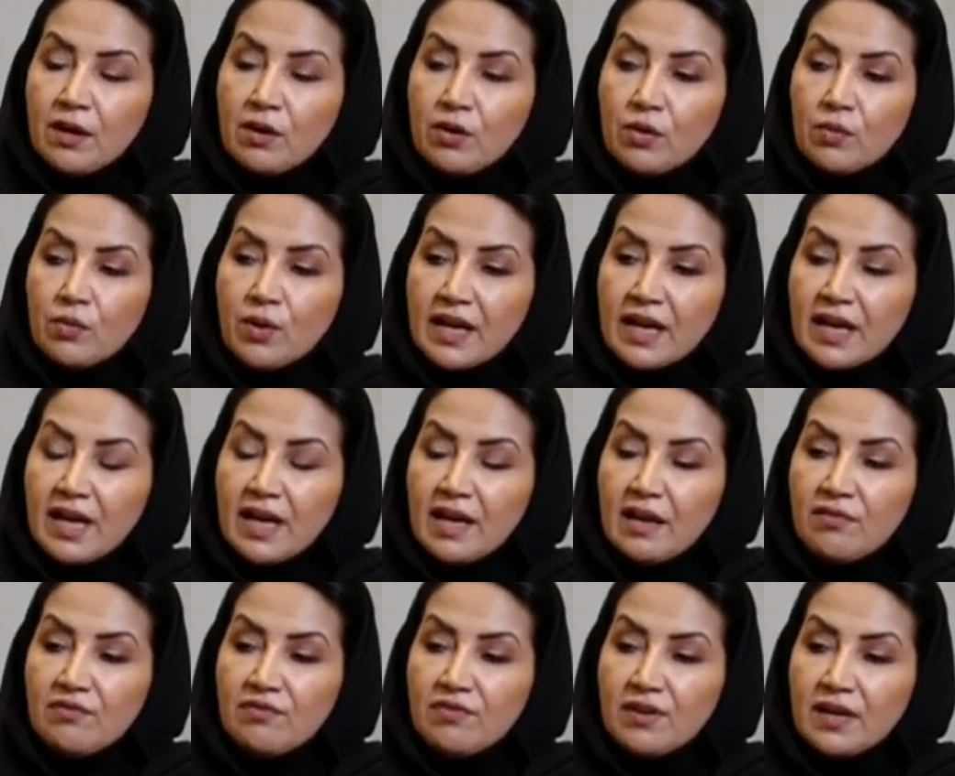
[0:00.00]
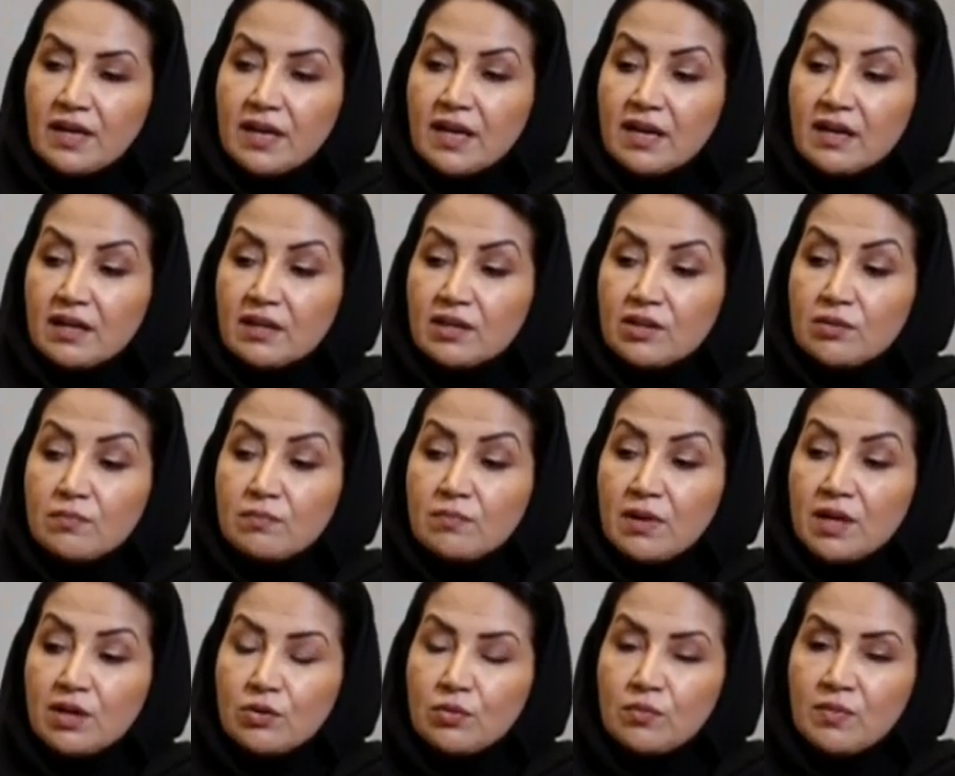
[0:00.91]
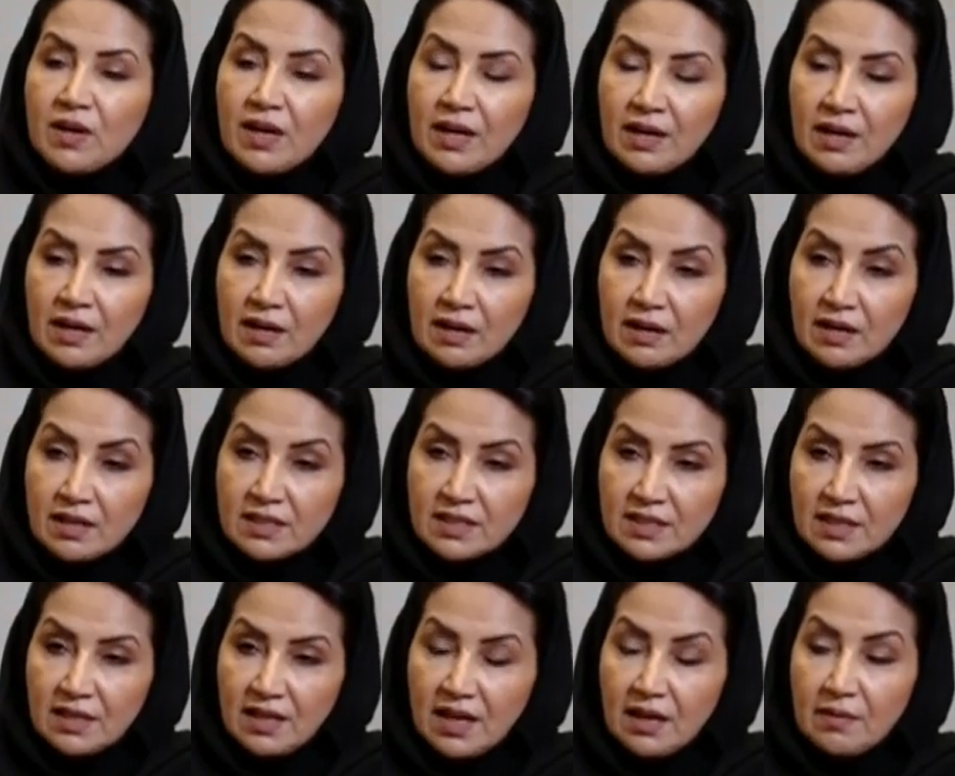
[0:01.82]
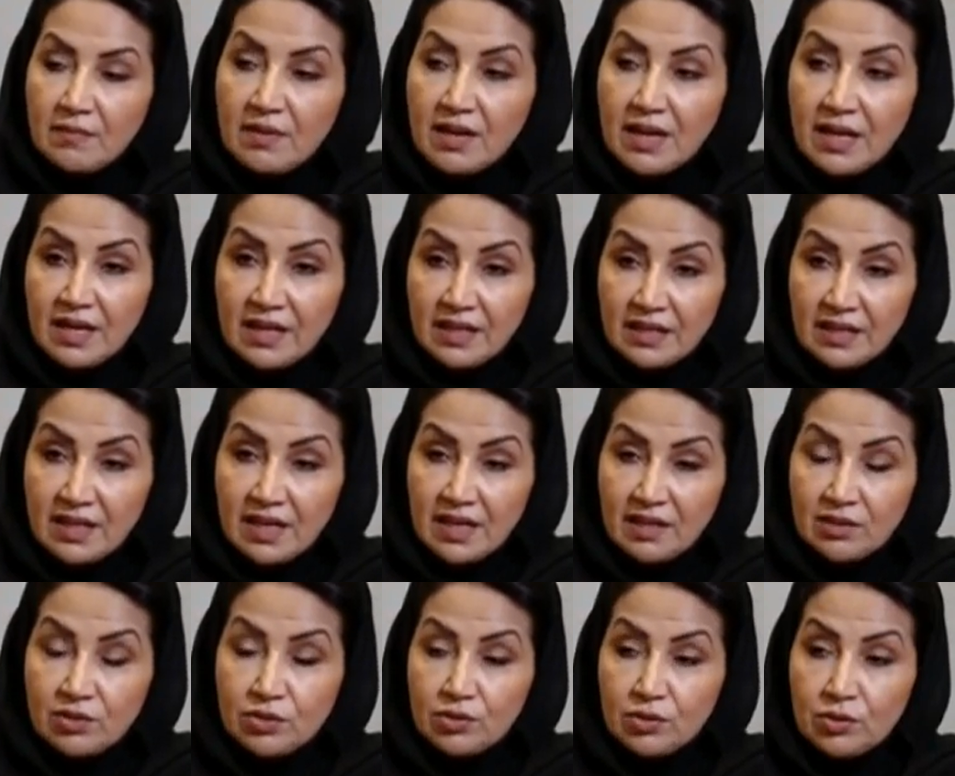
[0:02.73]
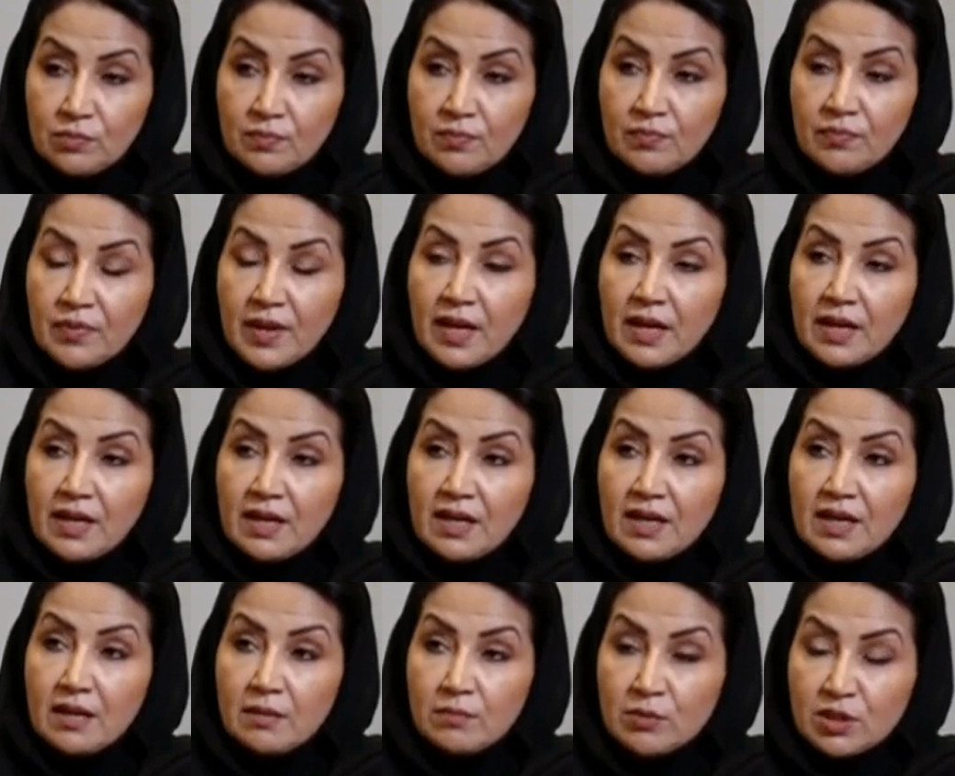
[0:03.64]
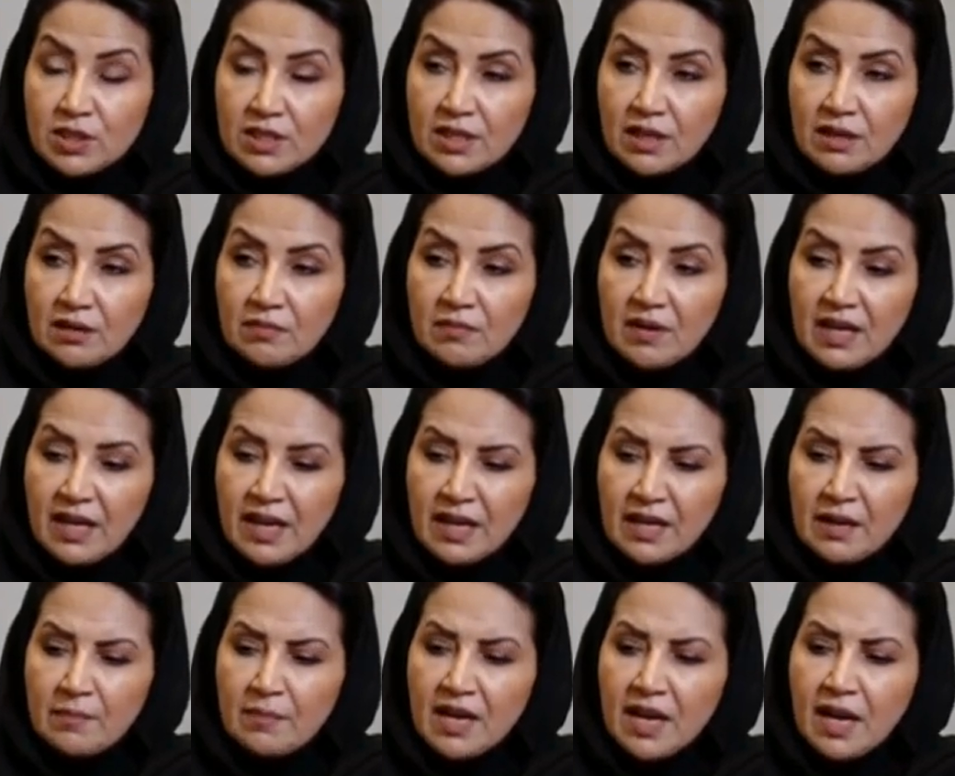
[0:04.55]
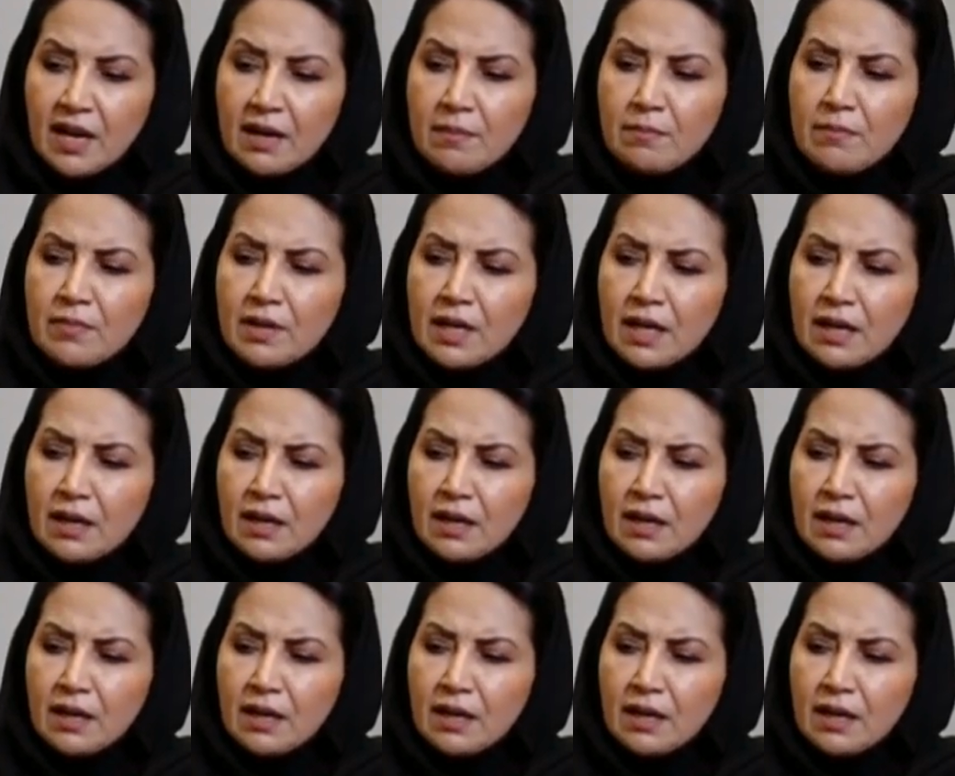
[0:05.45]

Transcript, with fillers: وكيف نخدم من هم على رأس العمل لإعدادهم للمستقبل يعني من أهم